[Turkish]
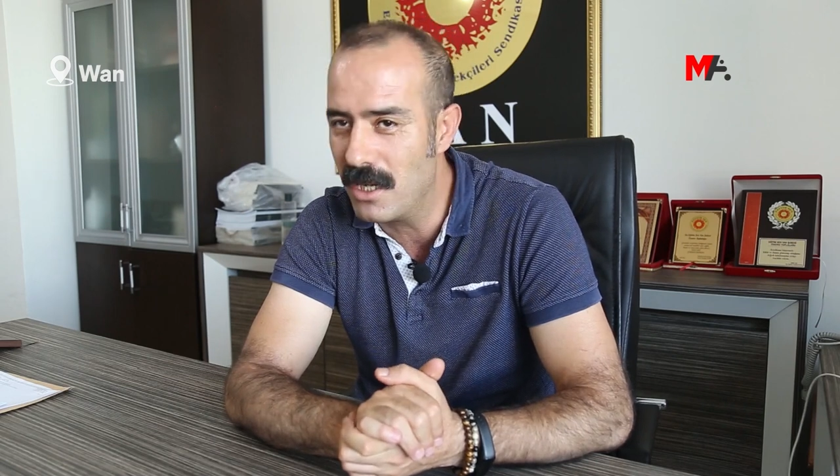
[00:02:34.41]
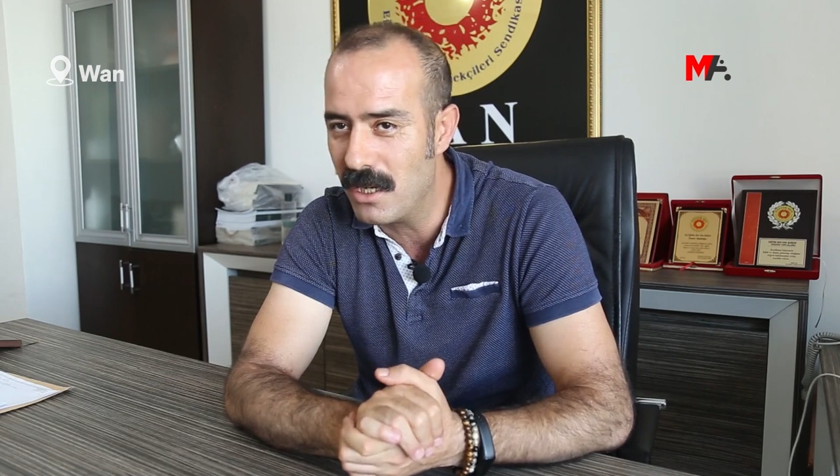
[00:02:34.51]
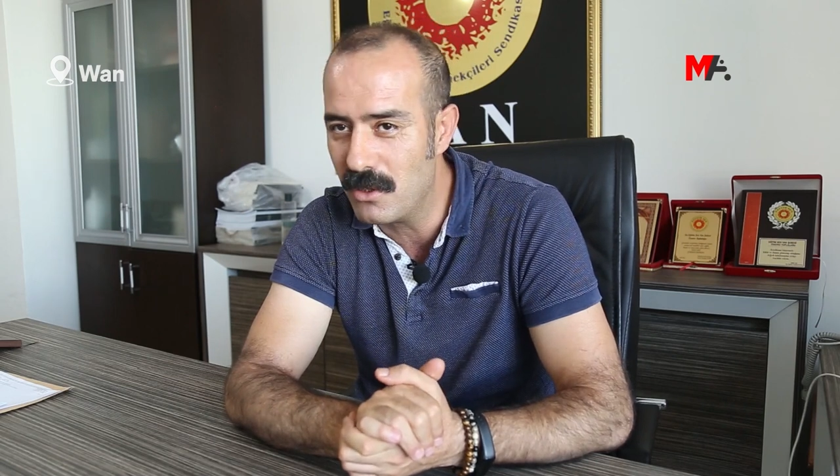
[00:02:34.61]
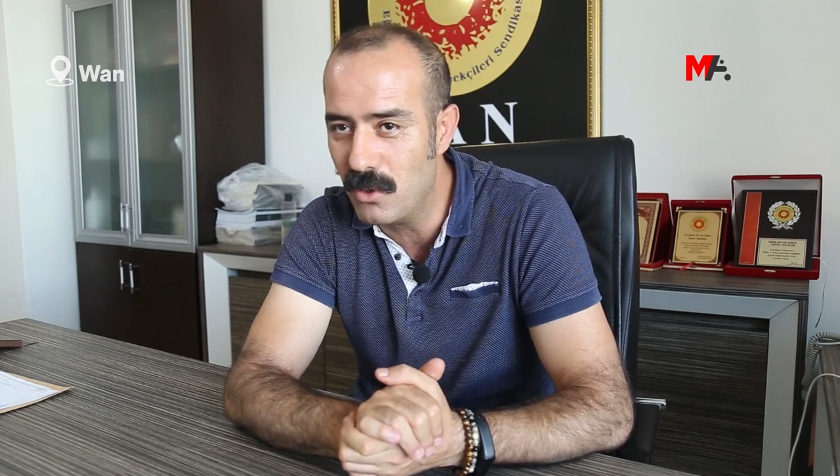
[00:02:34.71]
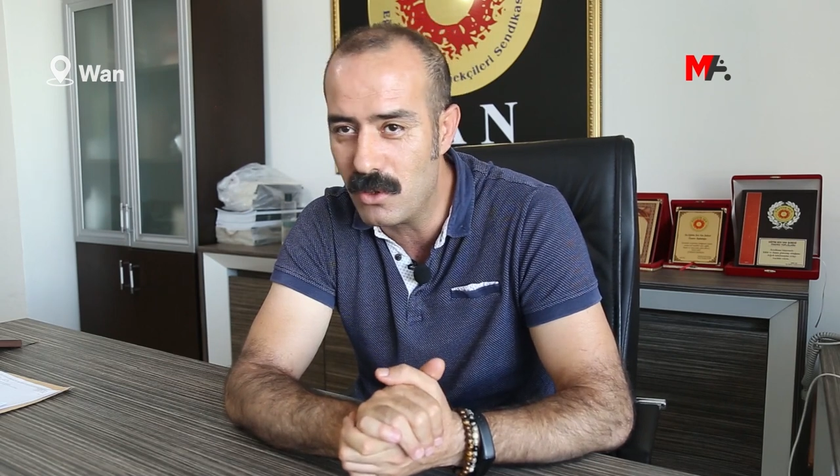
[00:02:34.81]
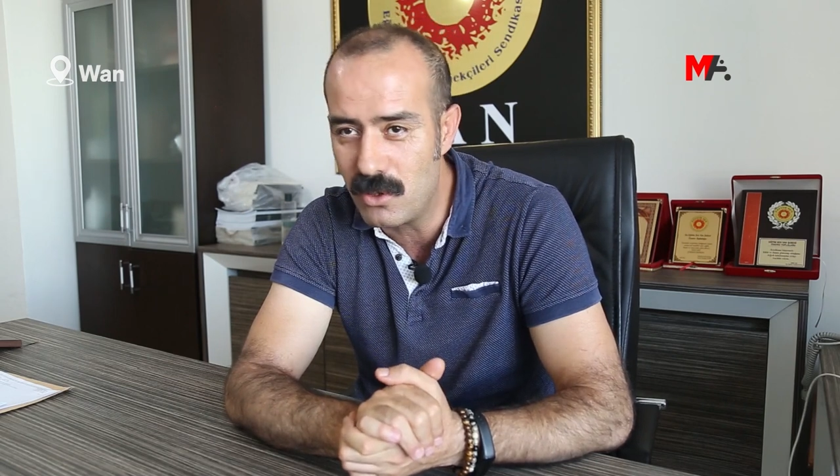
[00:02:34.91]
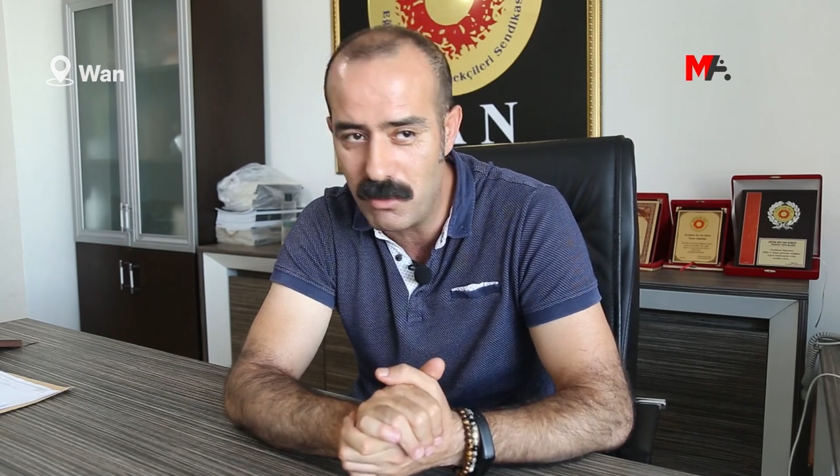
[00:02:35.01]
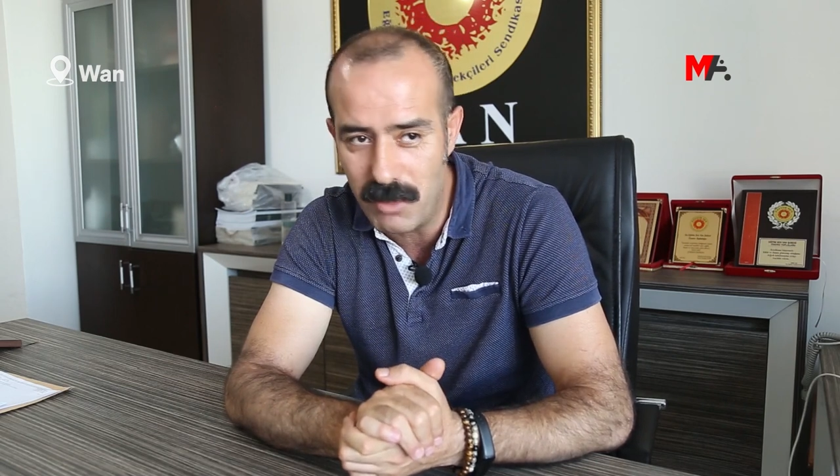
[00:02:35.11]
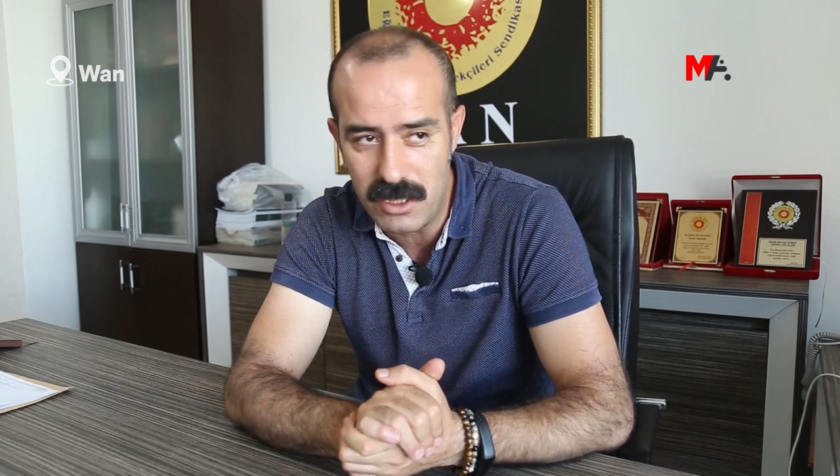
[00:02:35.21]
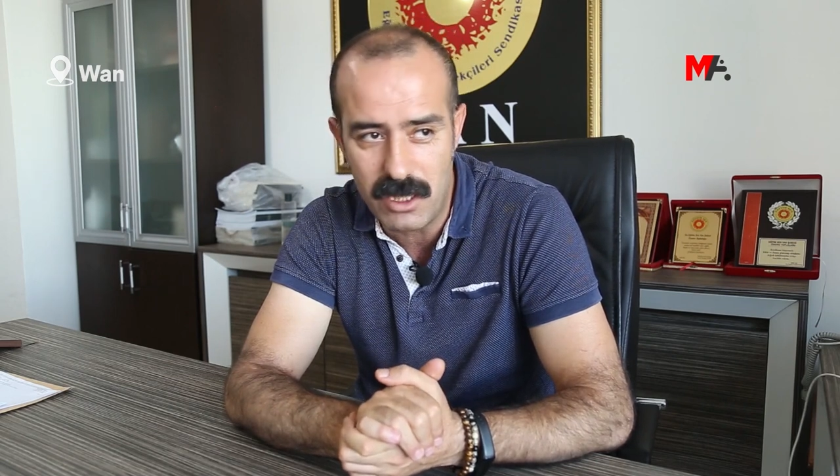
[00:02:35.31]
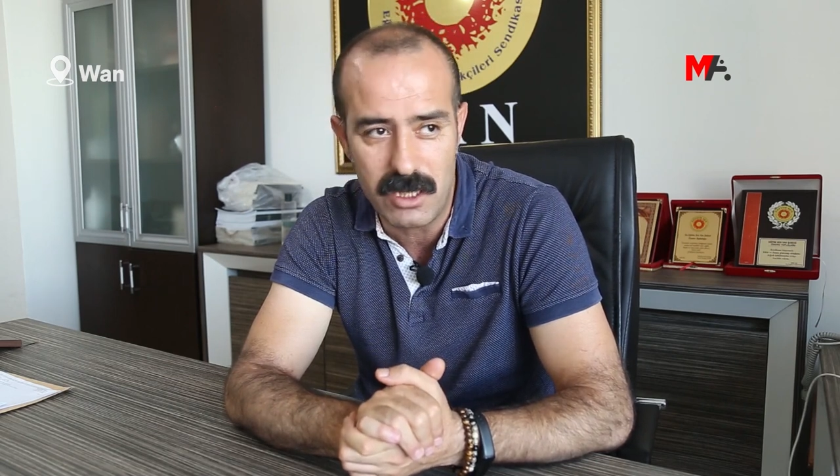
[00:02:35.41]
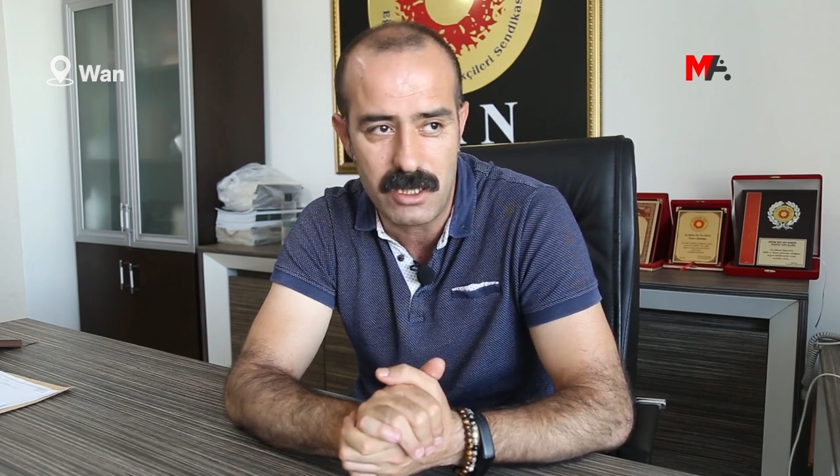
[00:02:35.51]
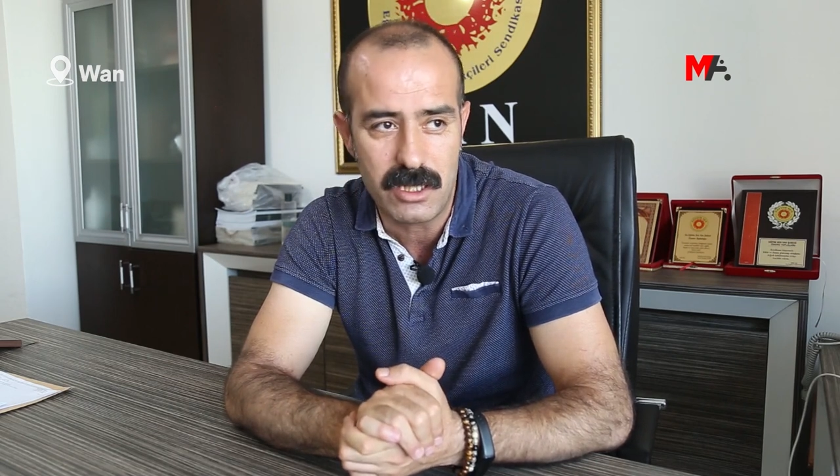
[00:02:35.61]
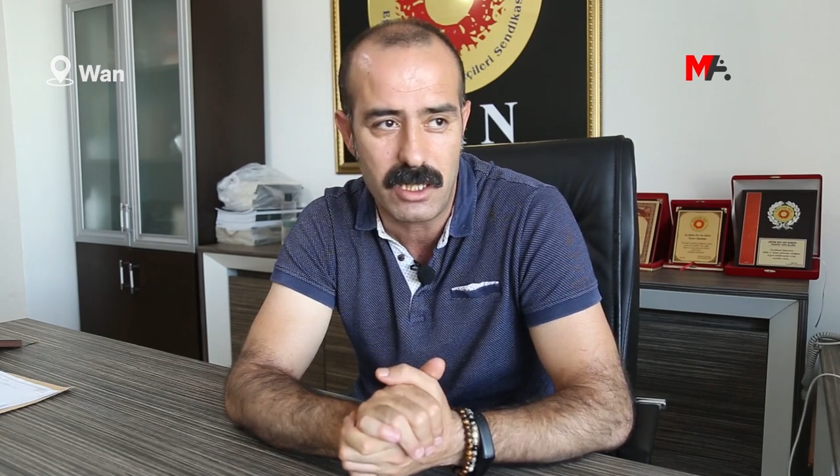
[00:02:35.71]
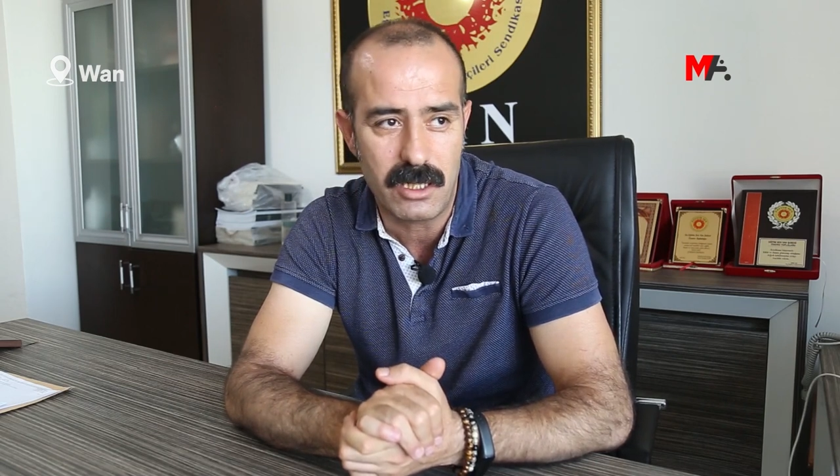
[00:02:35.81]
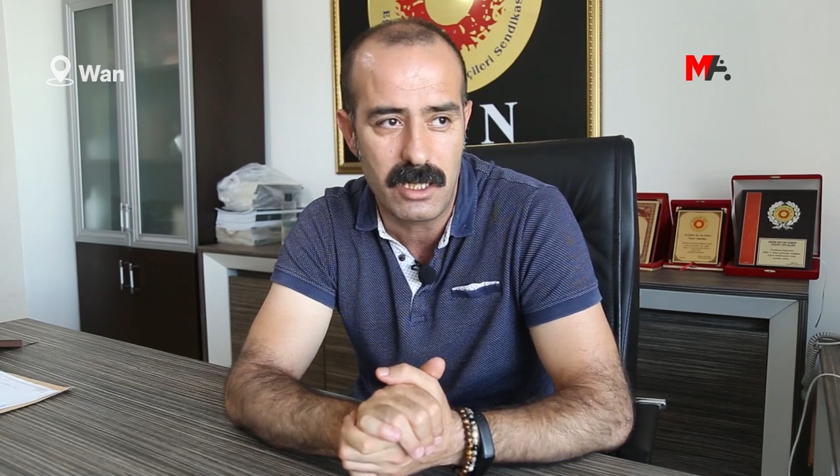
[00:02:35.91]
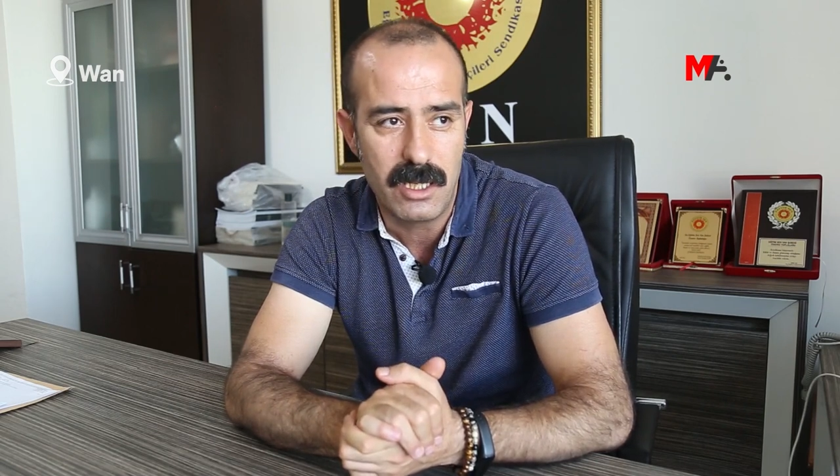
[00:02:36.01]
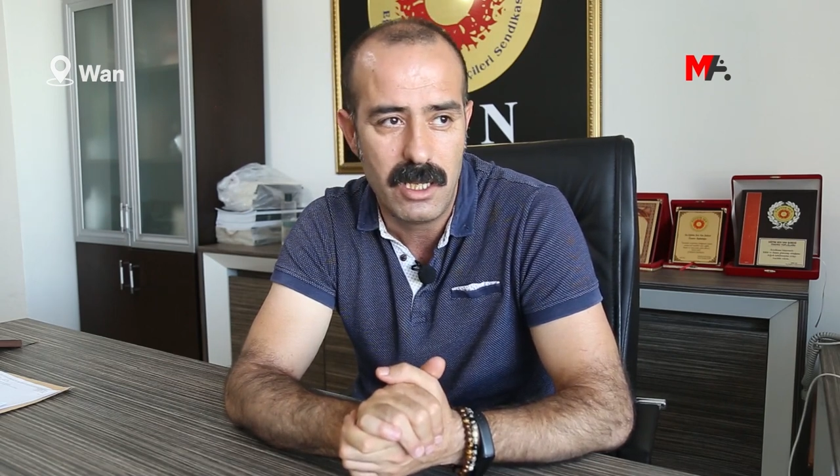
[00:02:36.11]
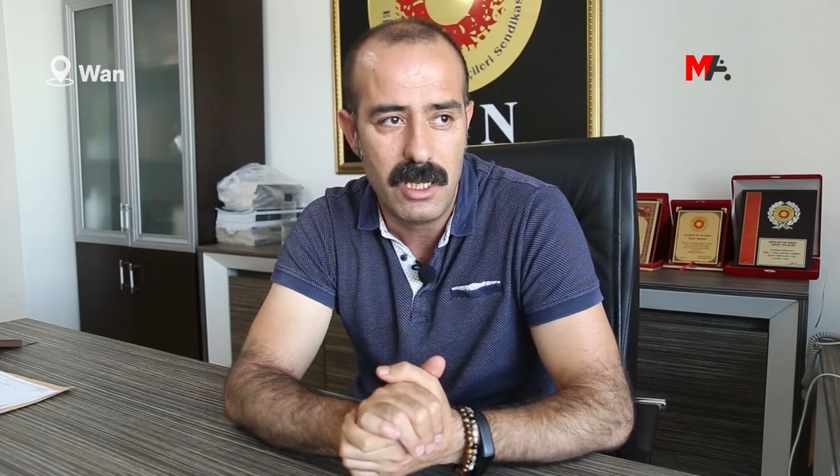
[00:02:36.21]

bir algı oluşturmaya çalışacaklar.